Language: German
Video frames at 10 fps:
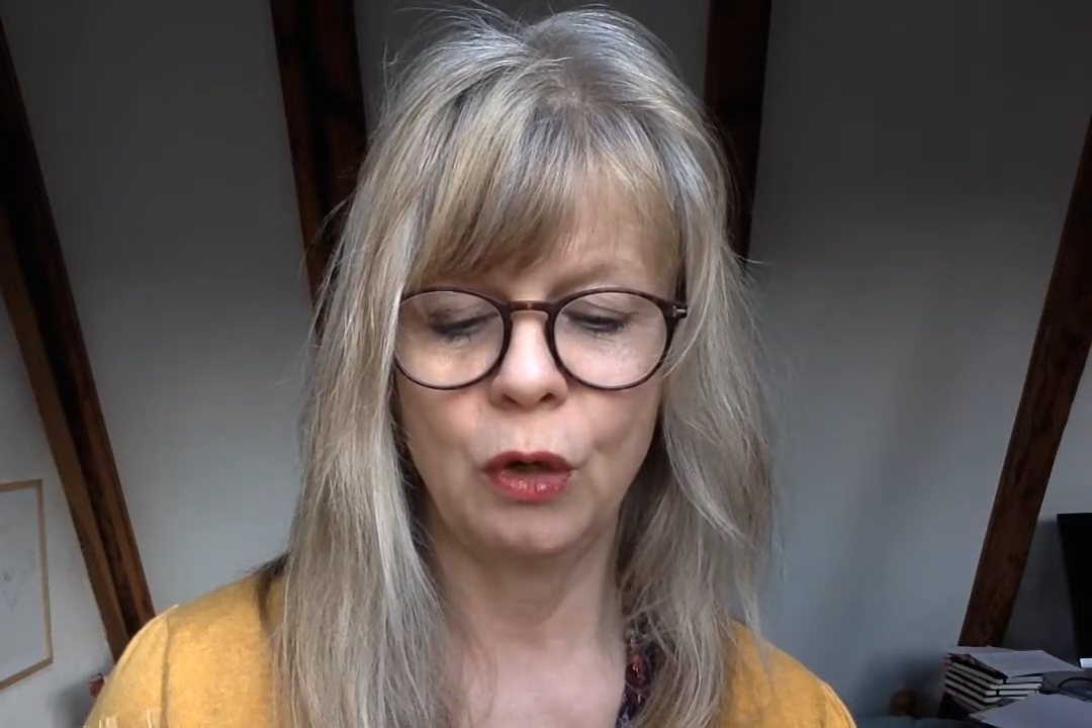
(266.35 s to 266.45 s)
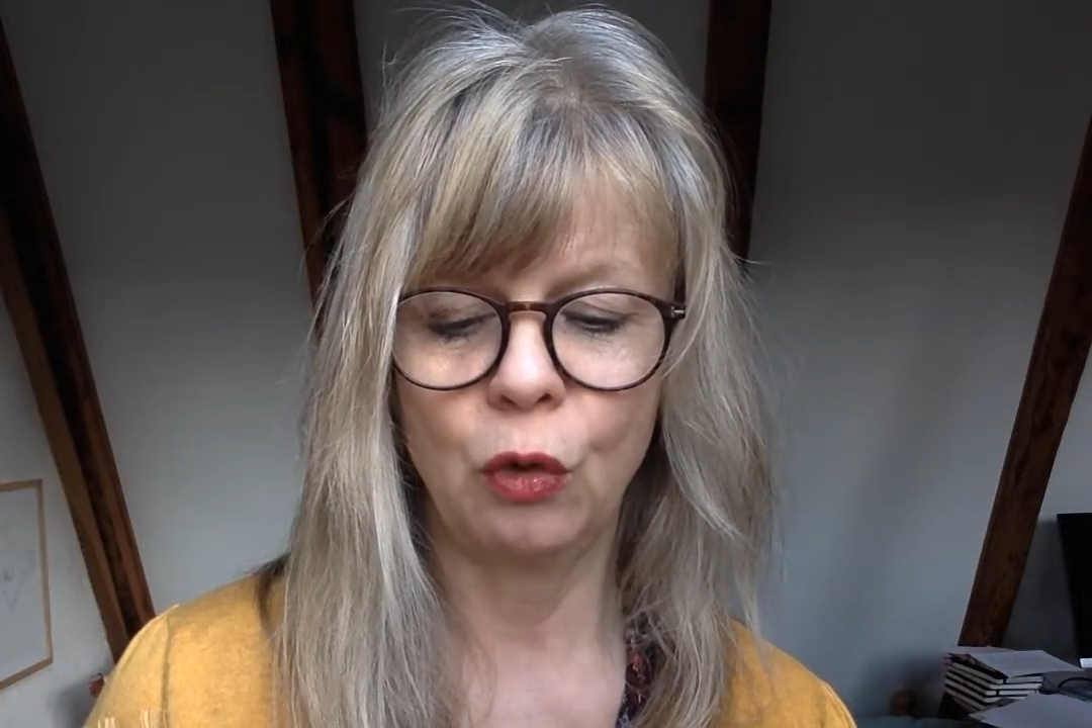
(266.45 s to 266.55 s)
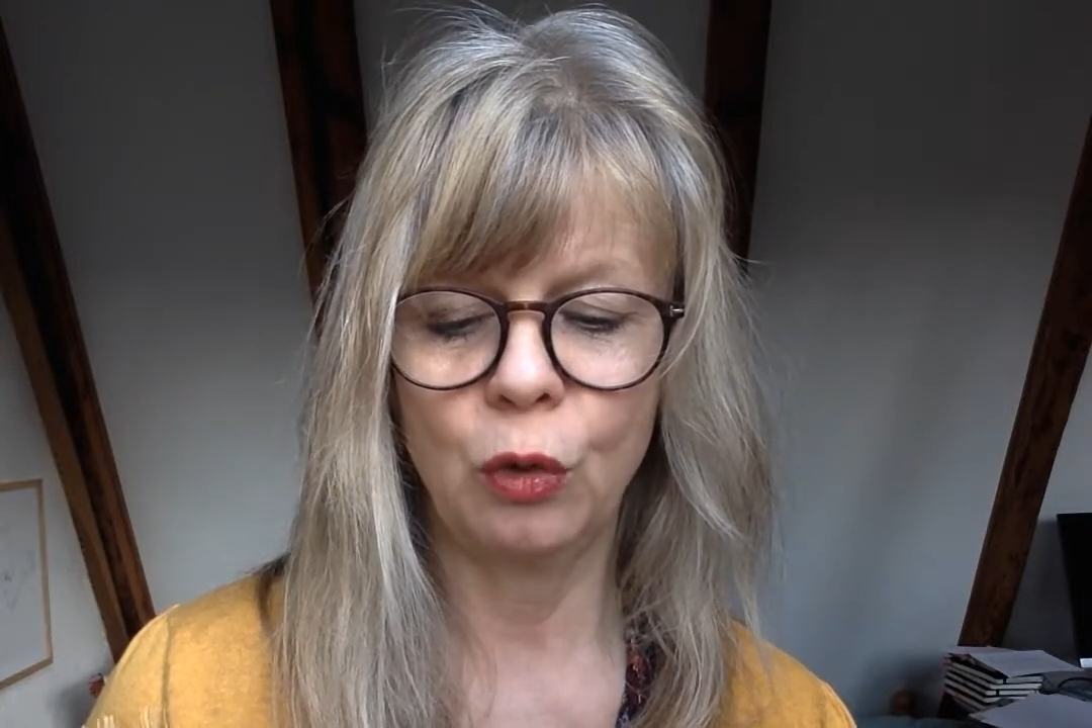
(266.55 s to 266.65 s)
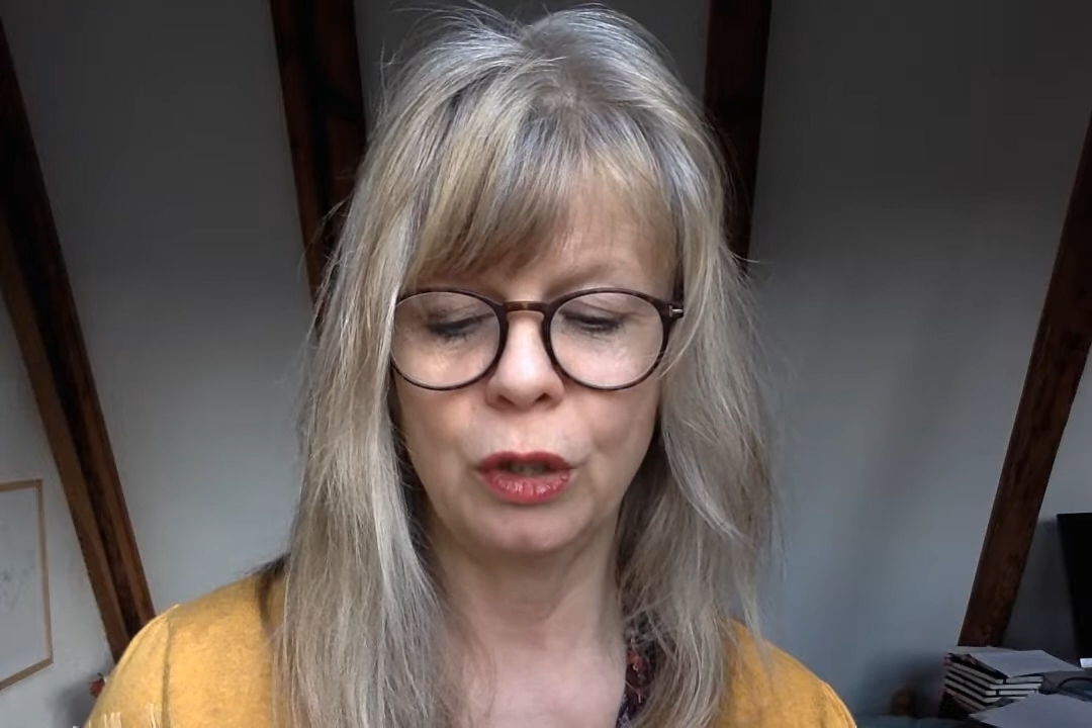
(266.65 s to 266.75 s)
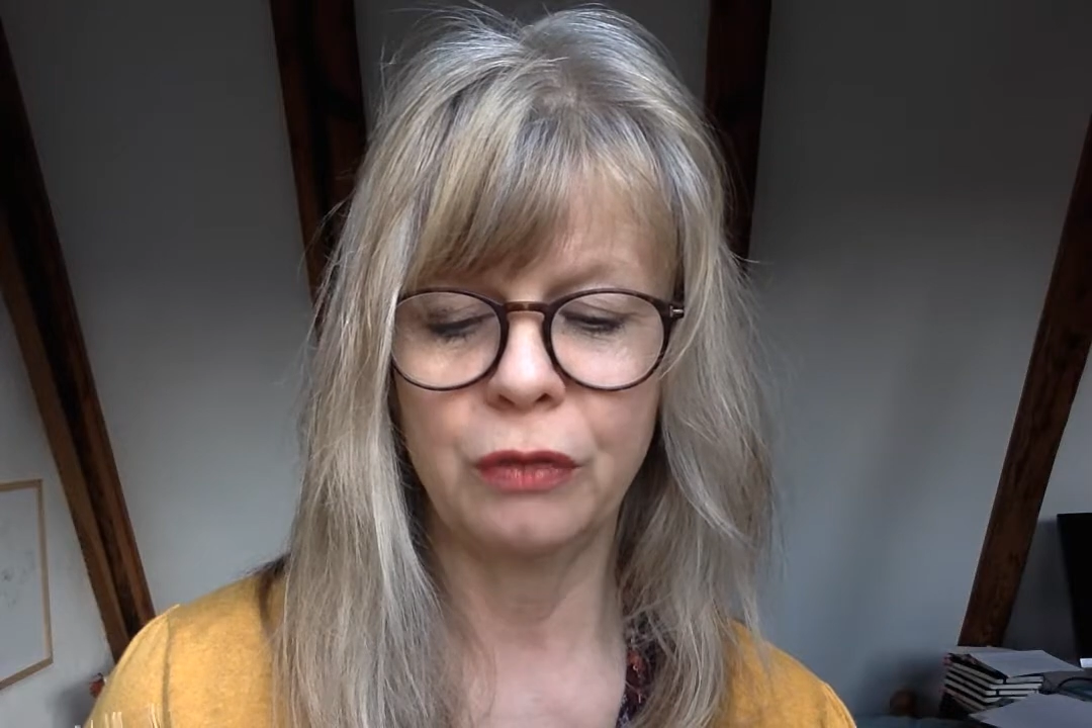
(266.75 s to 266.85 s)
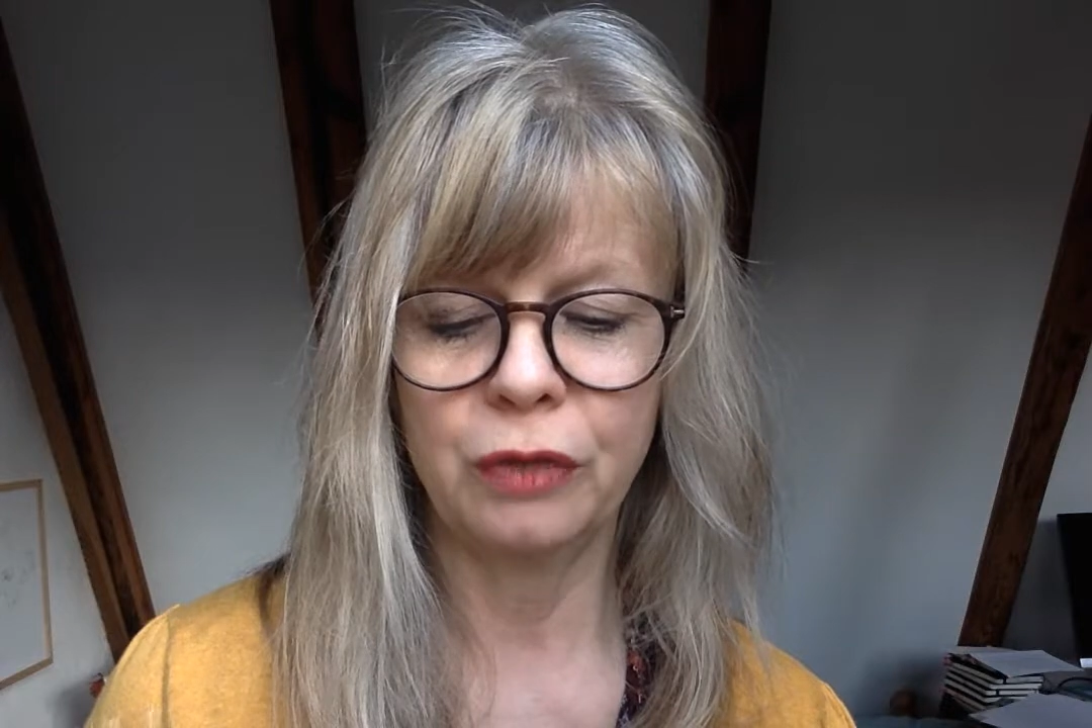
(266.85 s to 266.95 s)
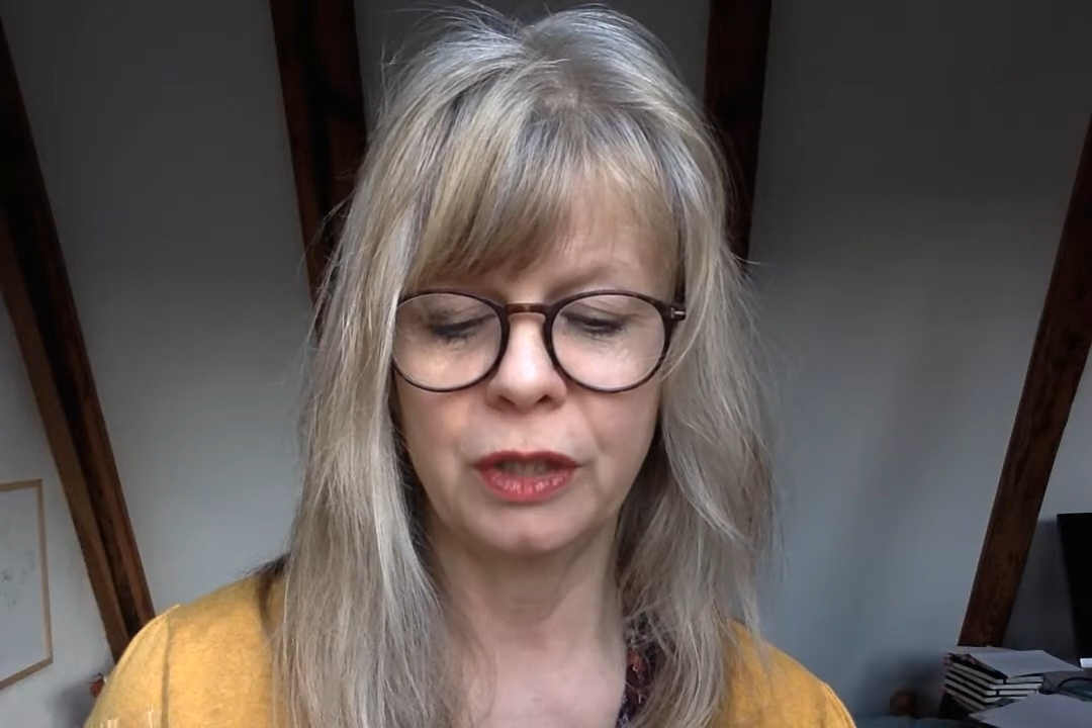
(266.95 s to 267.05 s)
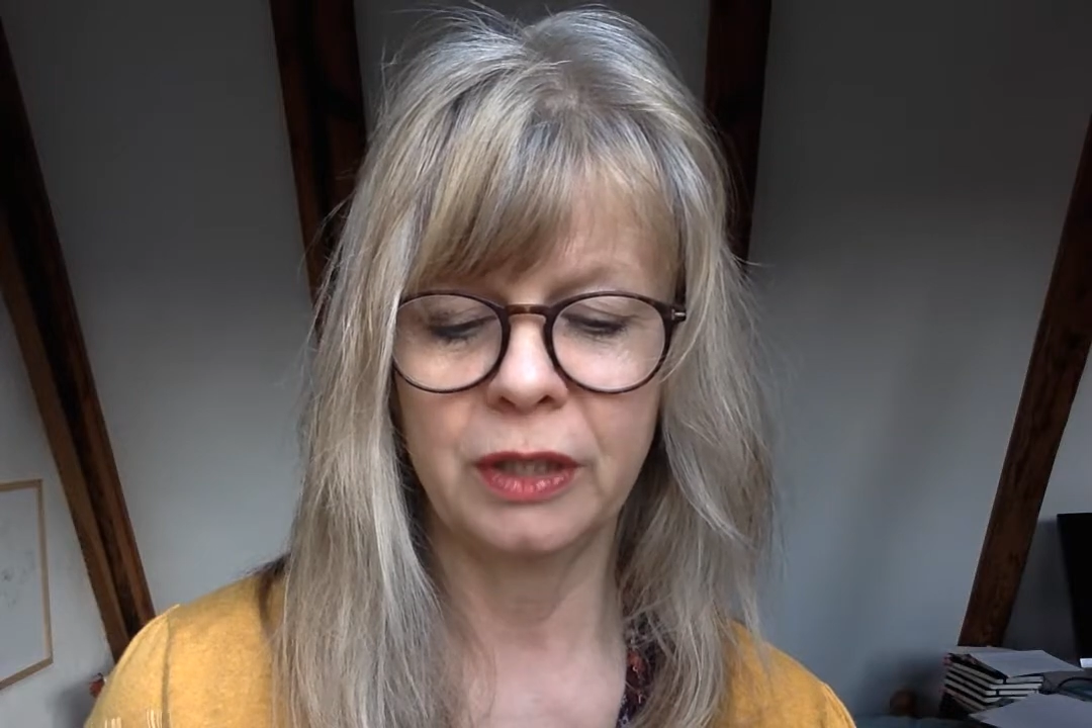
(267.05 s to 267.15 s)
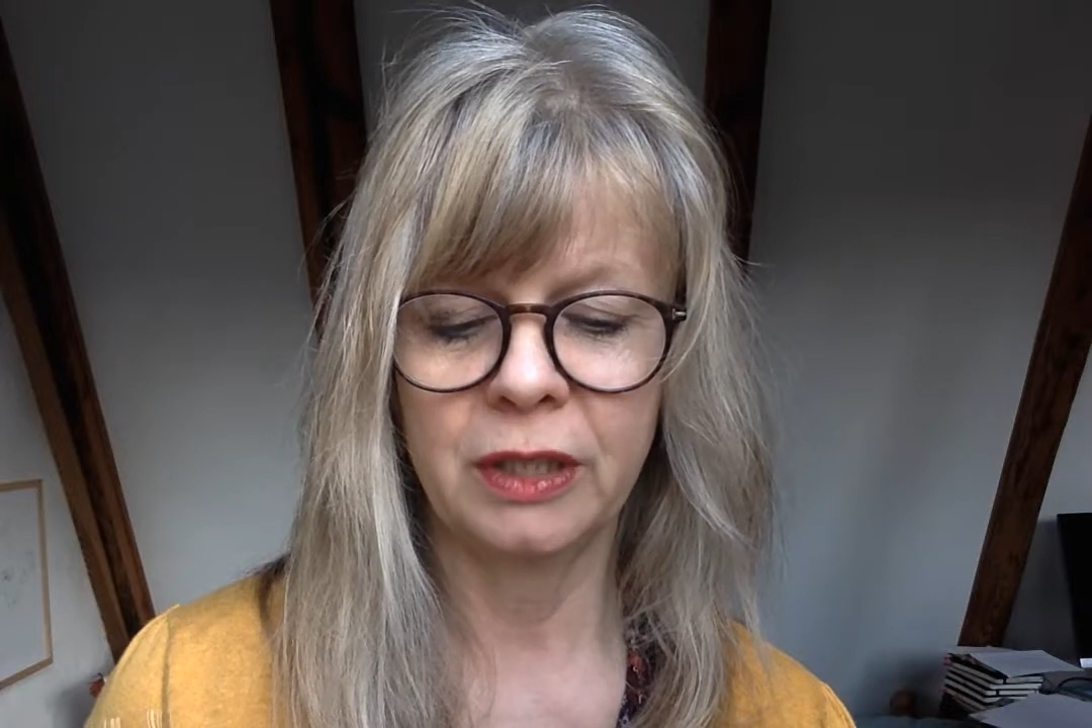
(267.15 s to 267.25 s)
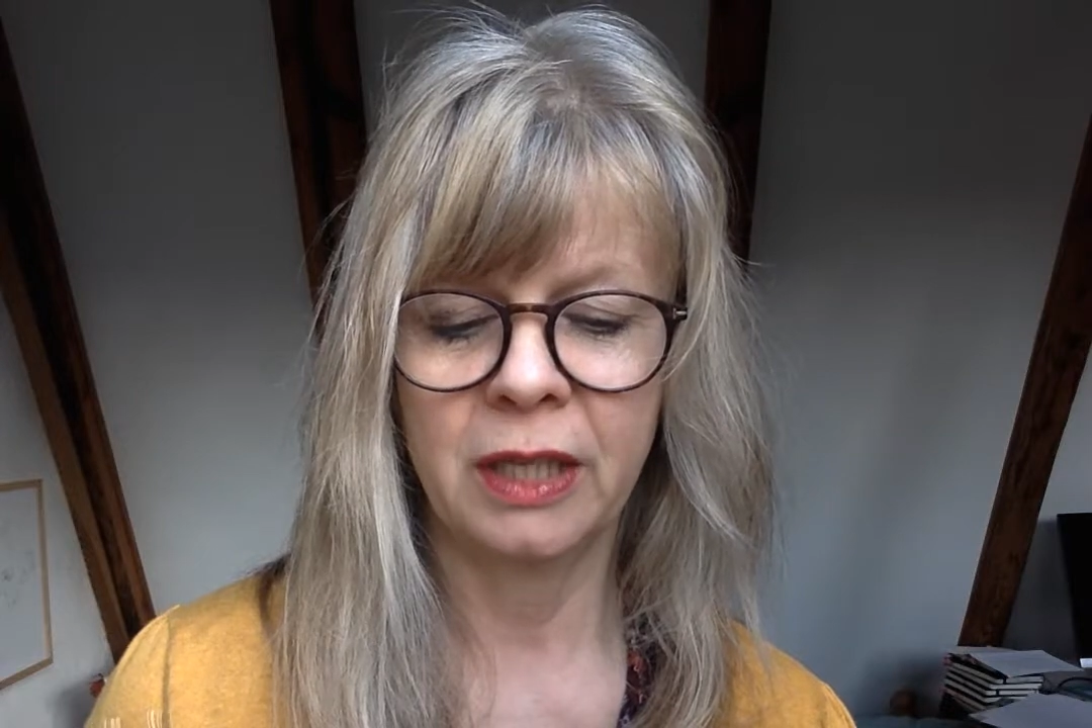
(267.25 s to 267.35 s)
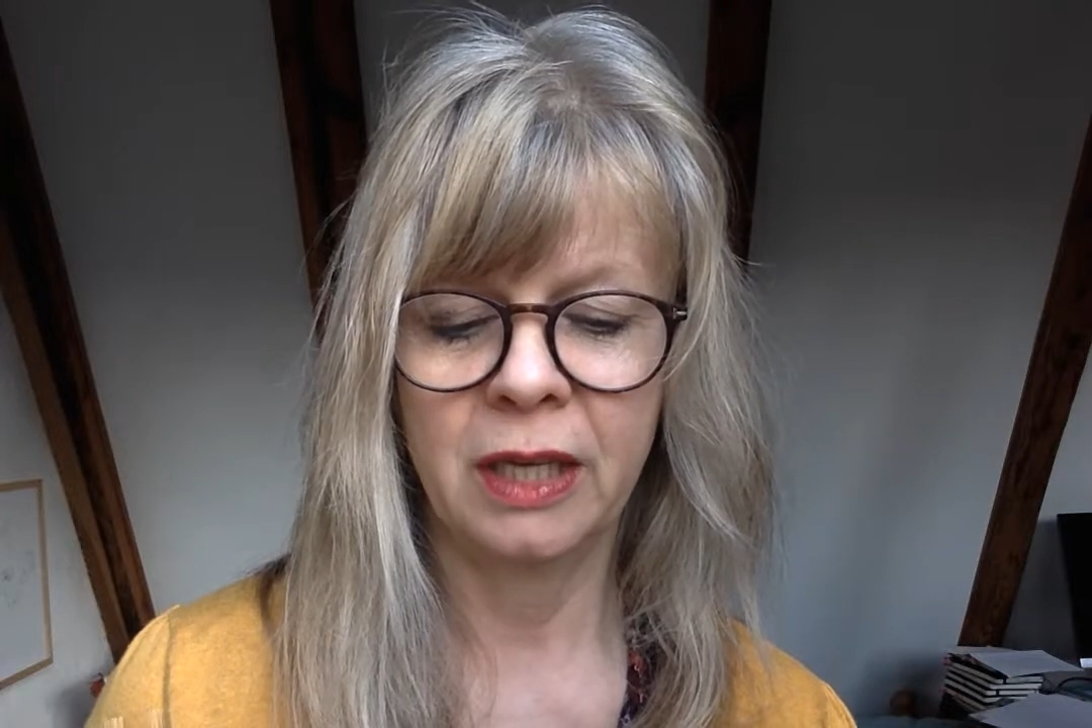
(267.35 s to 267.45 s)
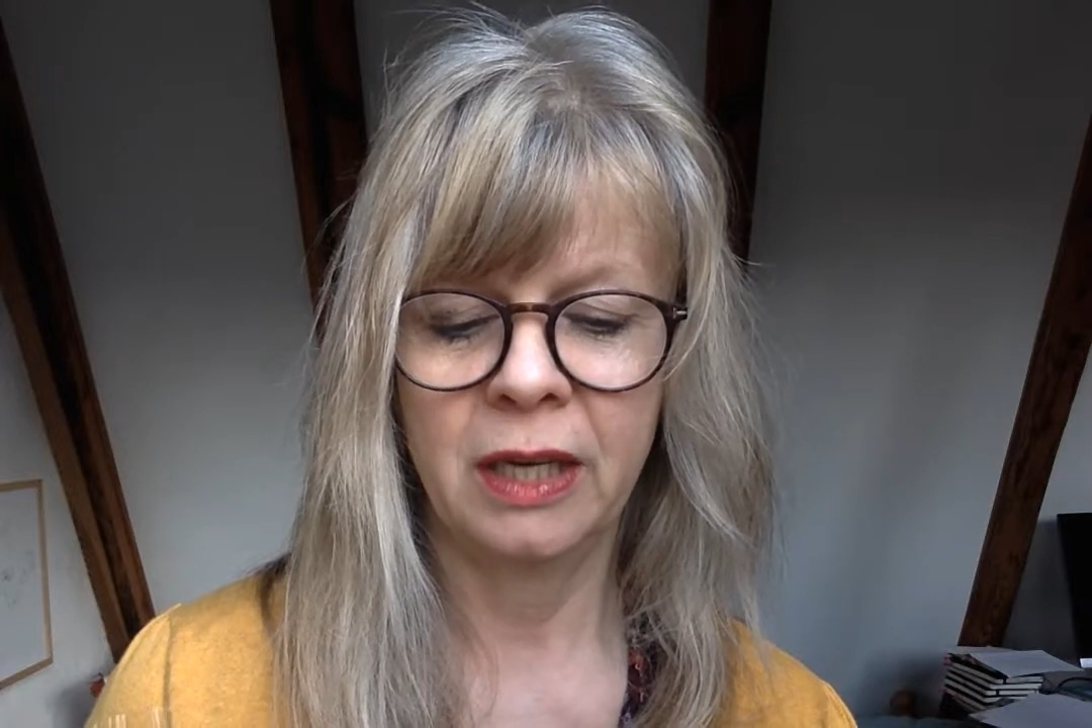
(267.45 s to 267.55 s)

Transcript: rund wird.